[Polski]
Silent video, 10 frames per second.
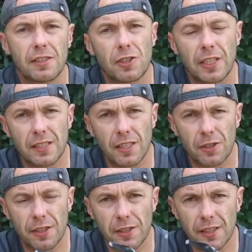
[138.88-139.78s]

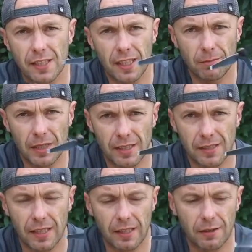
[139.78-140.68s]
430 gram masa
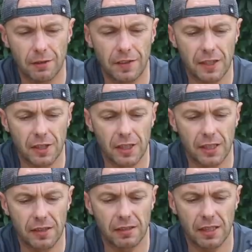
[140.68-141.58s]
startowa,
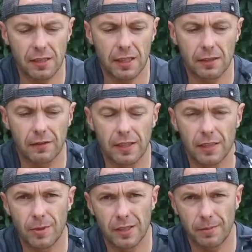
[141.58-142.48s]
czyli jest
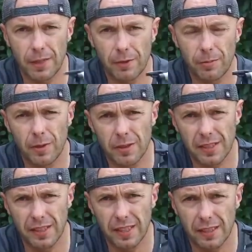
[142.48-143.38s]
traktowany przez prawo
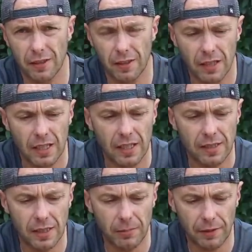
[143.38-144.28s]
polskie jako
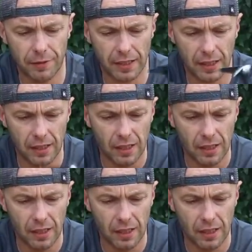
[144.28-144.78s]
zabawka.